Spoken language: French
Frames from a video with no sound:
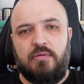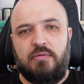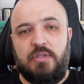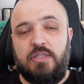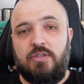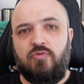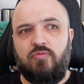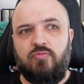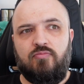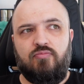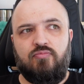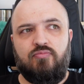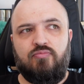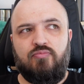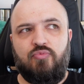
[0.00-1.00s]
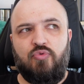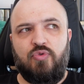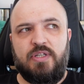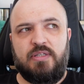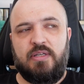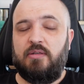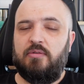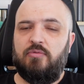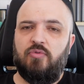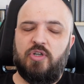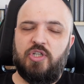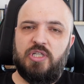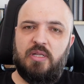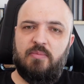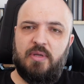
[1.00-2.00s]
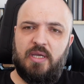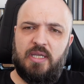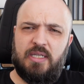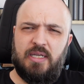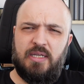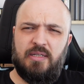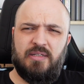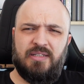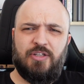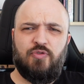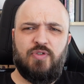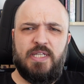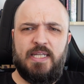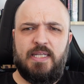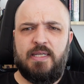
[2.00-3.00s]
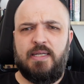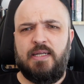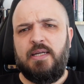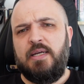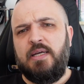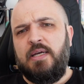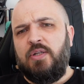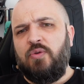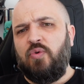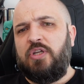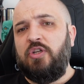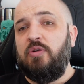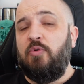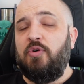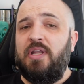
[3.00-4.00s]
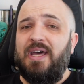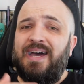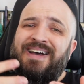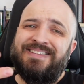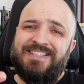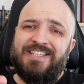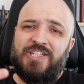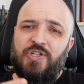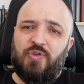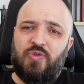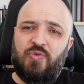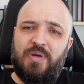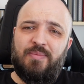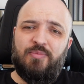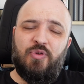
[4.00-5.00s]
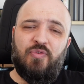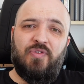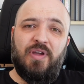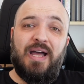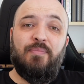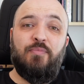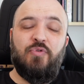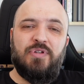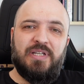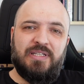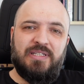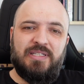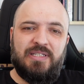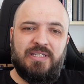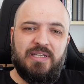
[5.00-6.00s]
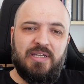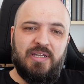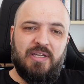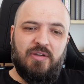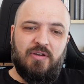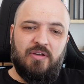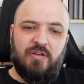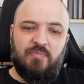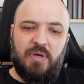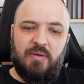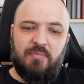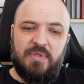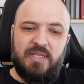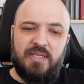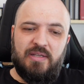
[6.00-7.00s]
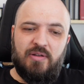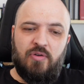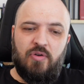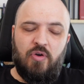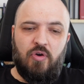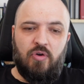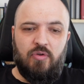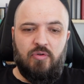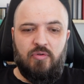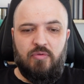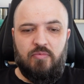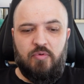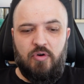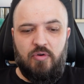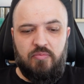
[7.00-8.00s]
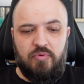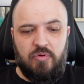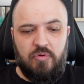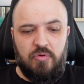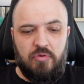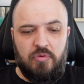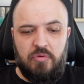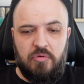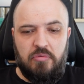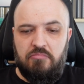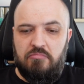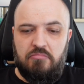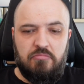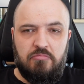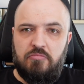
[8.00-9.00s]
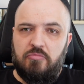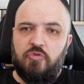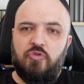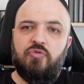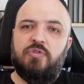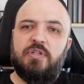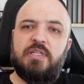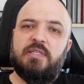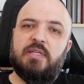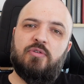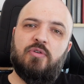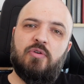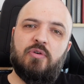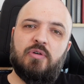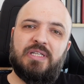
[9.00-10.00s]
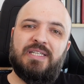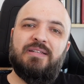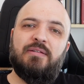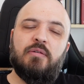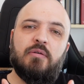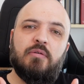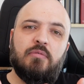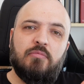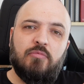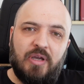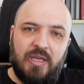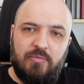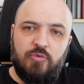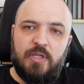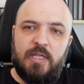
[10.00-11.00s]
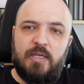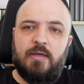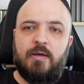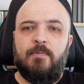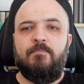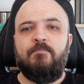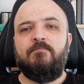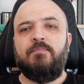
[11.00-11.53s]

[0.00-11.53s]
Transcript: qui sont pour les cinq d'origine américaine, états-unienne. Donc ils demandent à ces géants du web de faire un peu le tri euh, parmi leurs euh, propres euh, utilisateurs qu'ils rémunèrent.